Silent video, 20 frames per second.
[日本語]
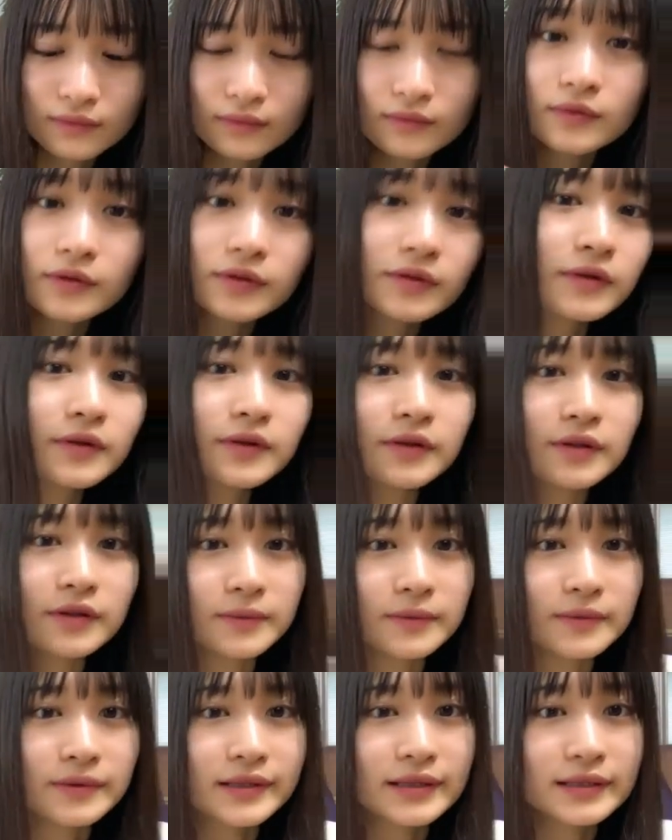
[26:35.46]
そういうのも
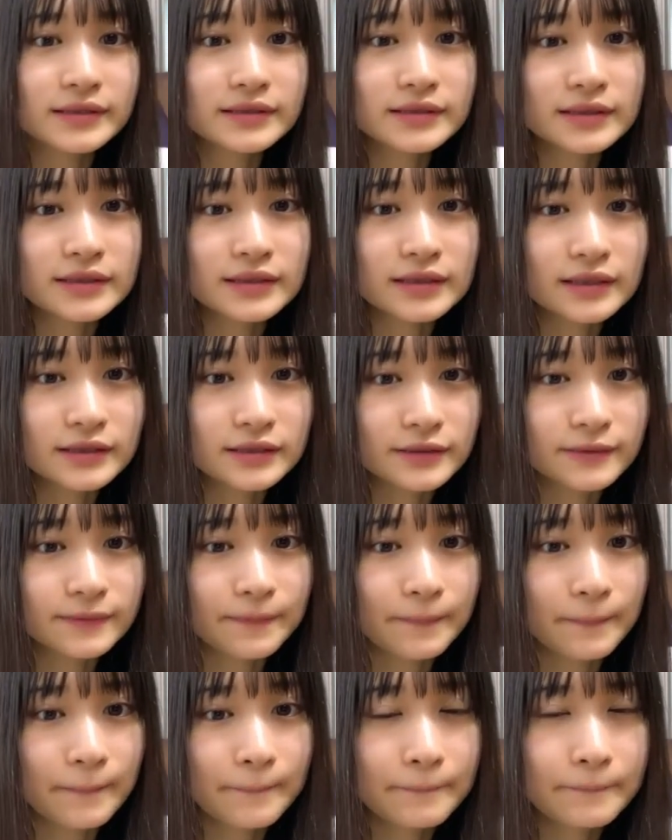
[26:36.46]
ね好きです
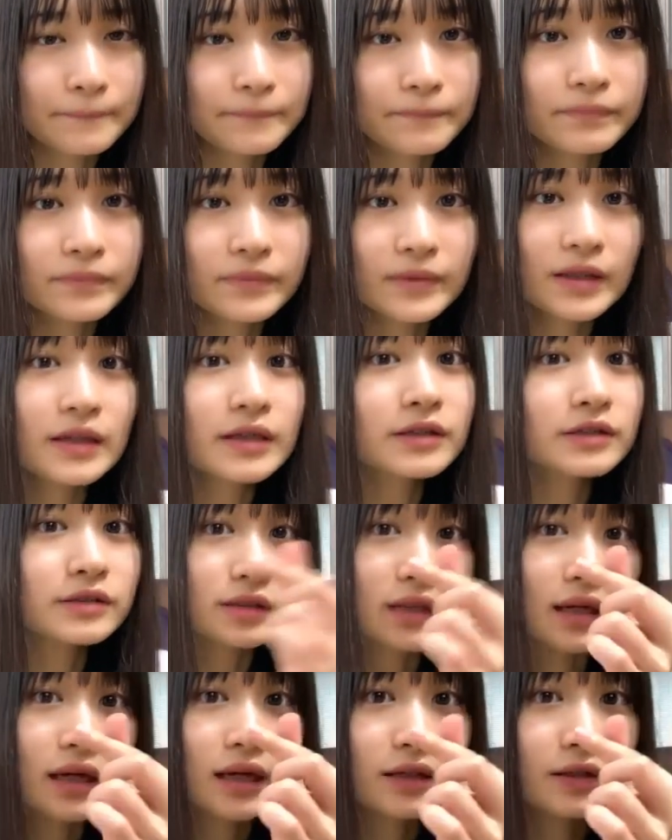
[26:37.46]
ひーくんさん
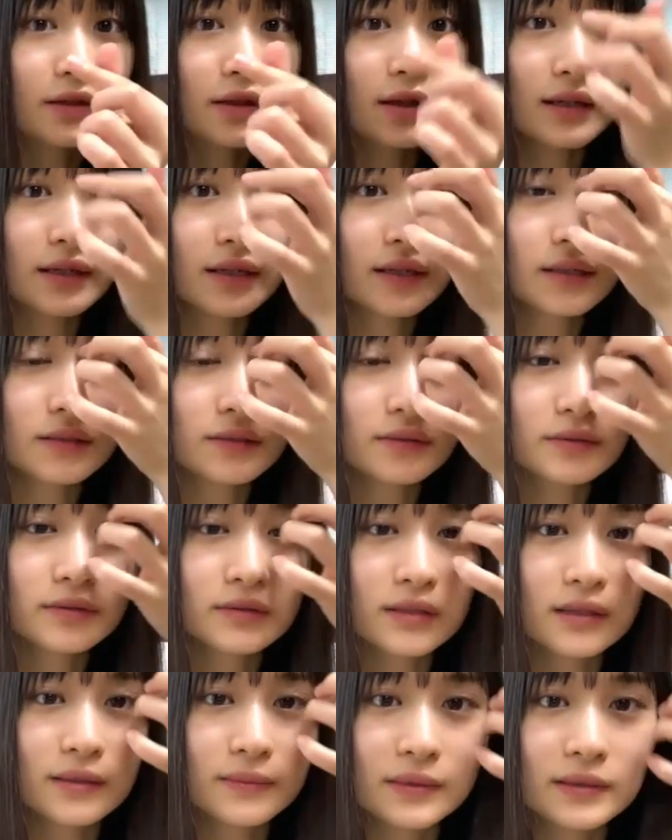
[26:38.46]
ハートありがとうござ
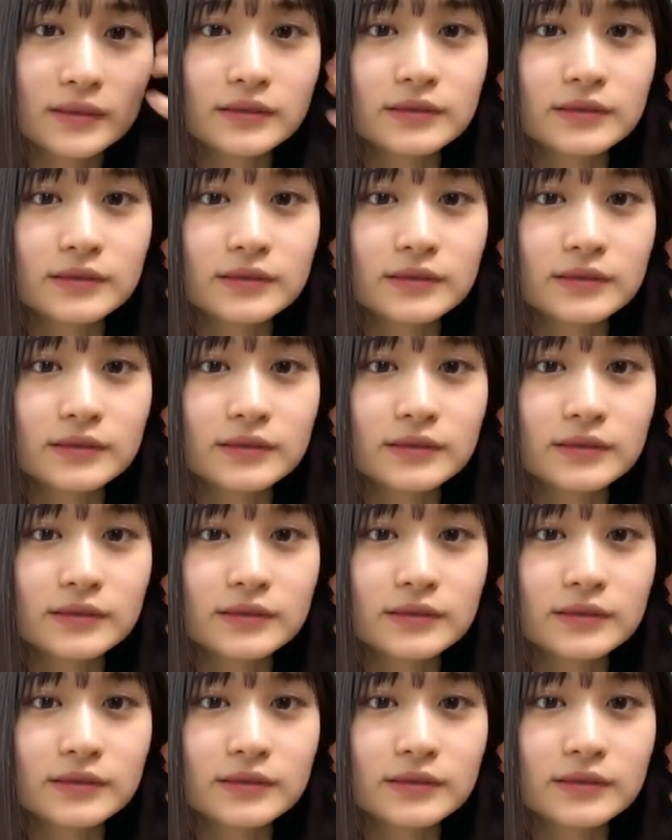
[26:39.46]
います